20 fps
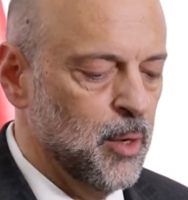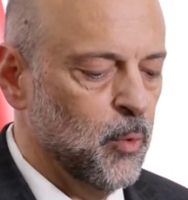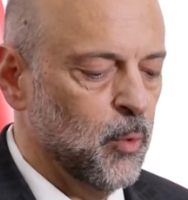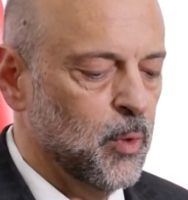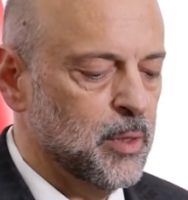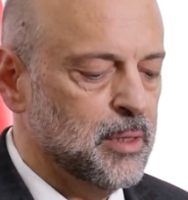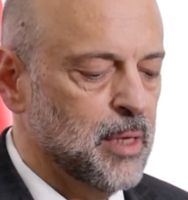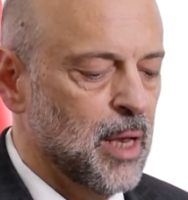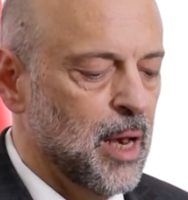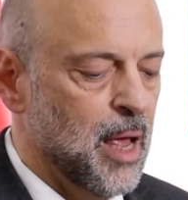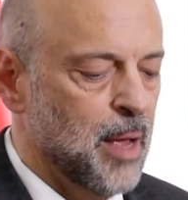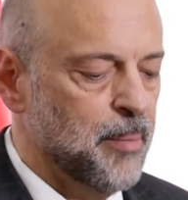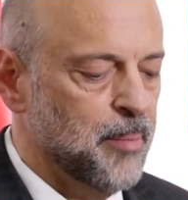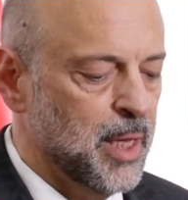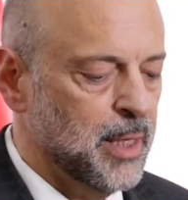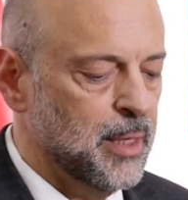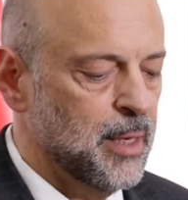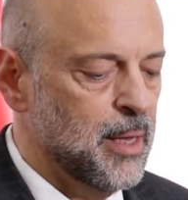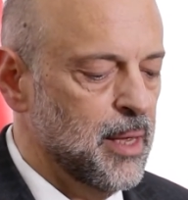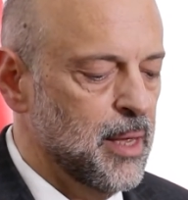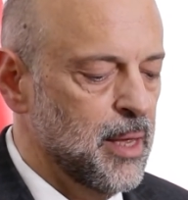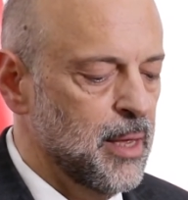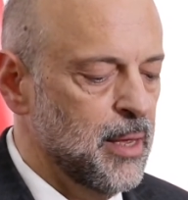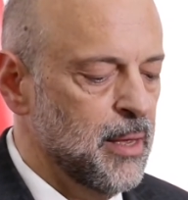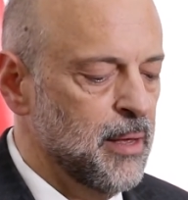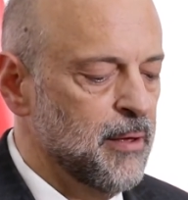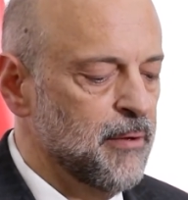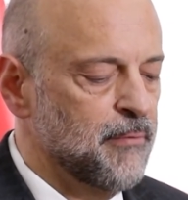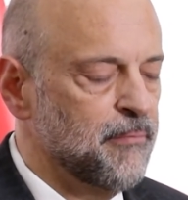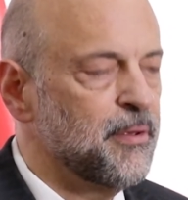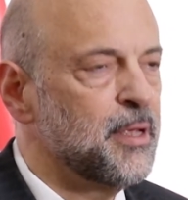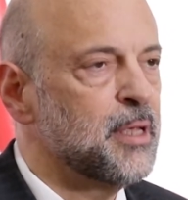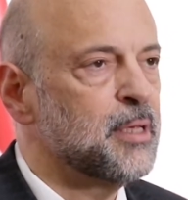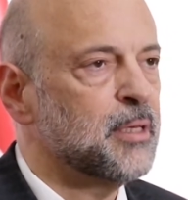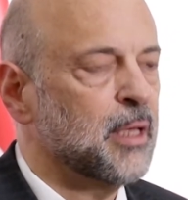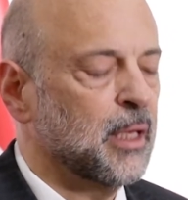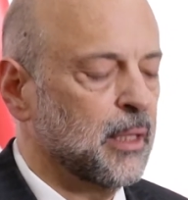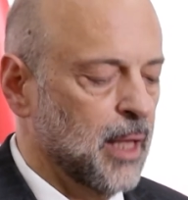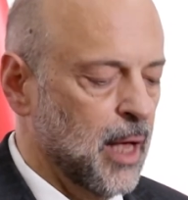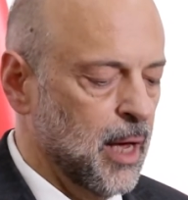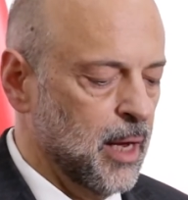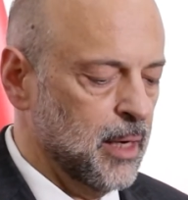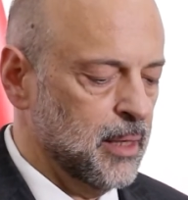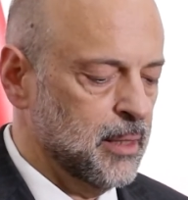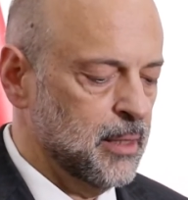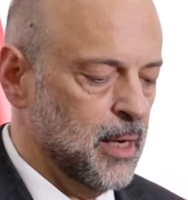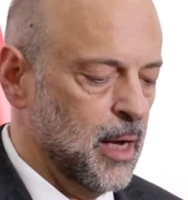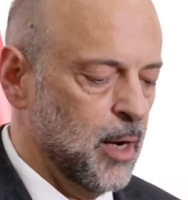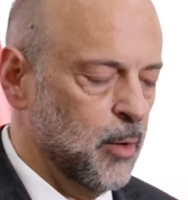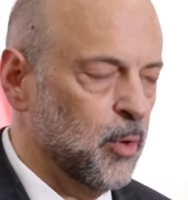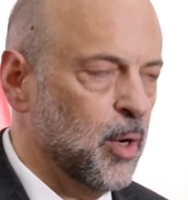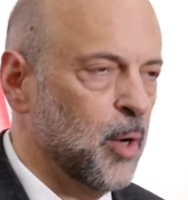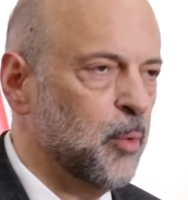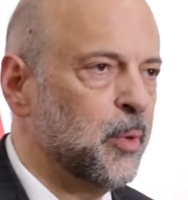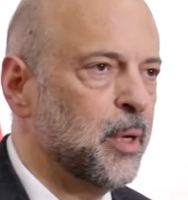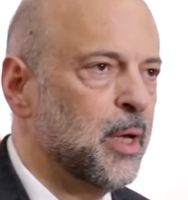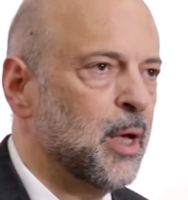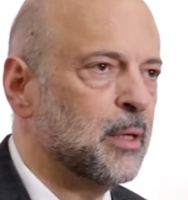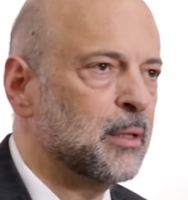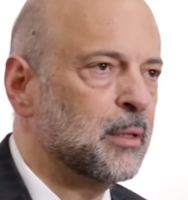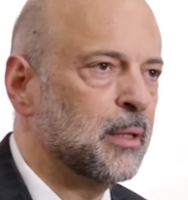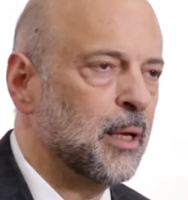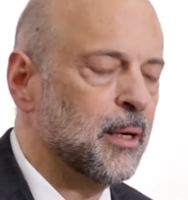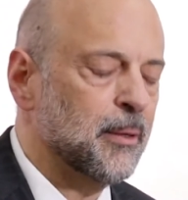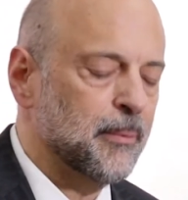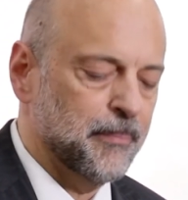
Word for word: وسلامته في صدارة أولوياتنا